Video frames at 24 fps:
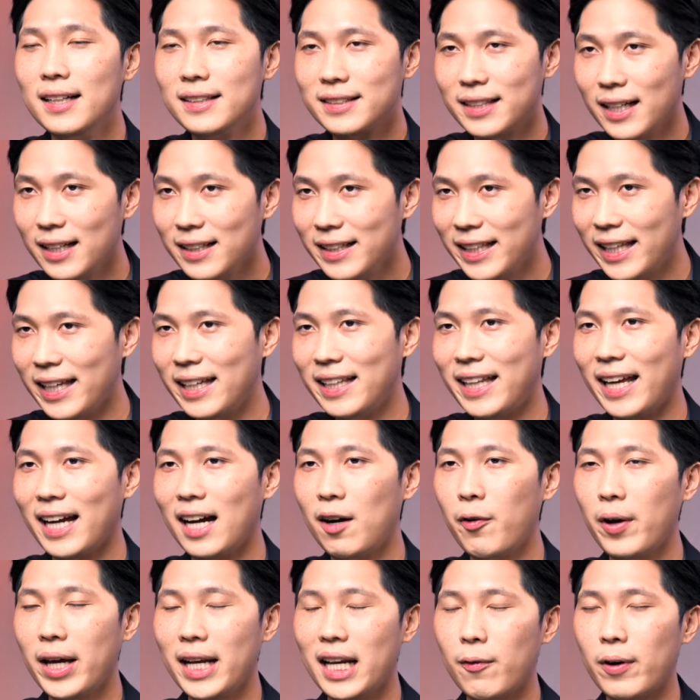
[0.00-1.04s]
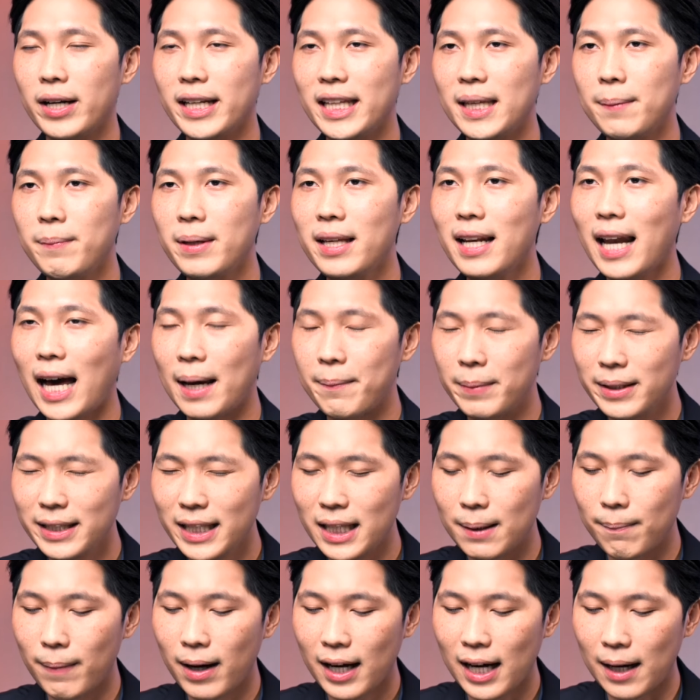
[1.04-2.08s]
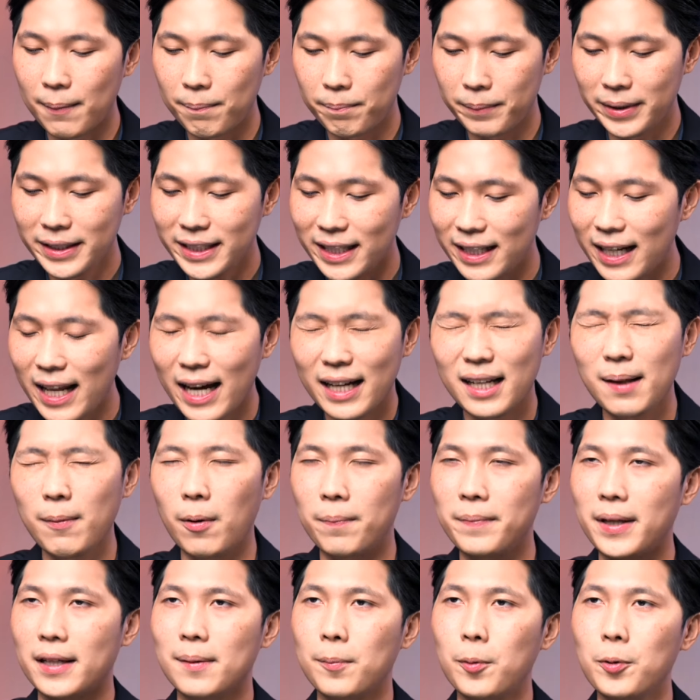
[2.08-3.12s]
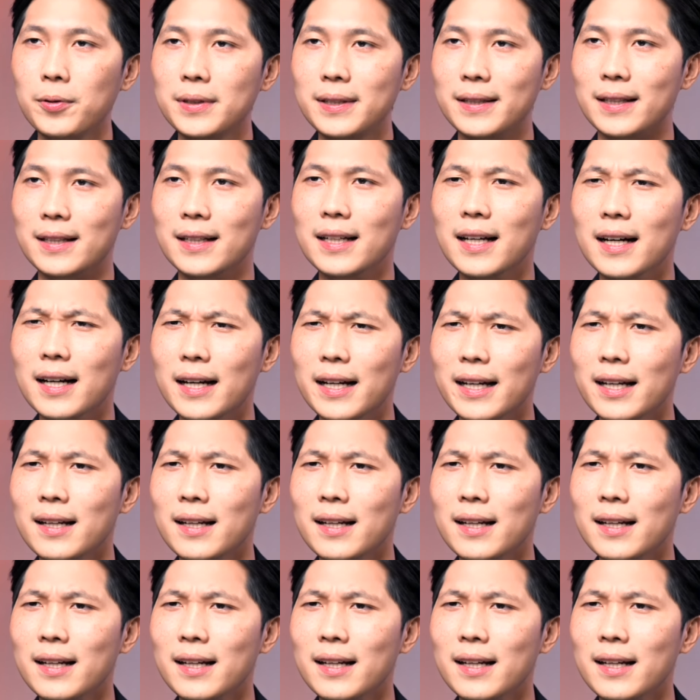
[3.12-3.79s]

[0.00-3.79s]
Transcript: ซึ่ง Key Takeaway ในวันนี้มีหลายมิติมากครับมิติแรกที่ผมอยากจะพูดถึงเลย